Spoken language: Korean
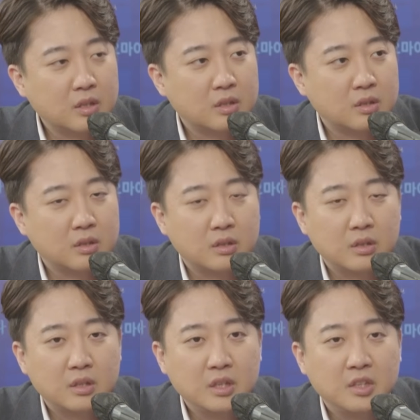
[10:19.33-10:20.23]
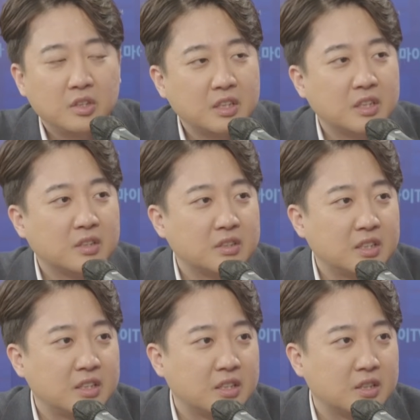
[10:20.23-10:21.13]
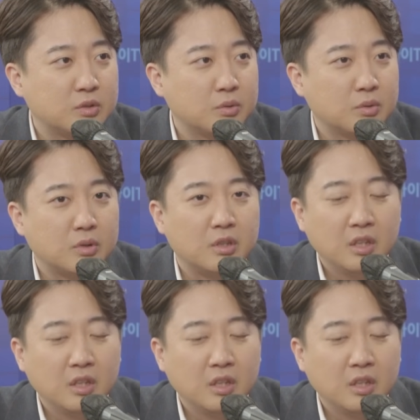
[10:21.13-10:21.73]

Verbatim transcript: 그런 이력이나 이런 것들에 대해 가지고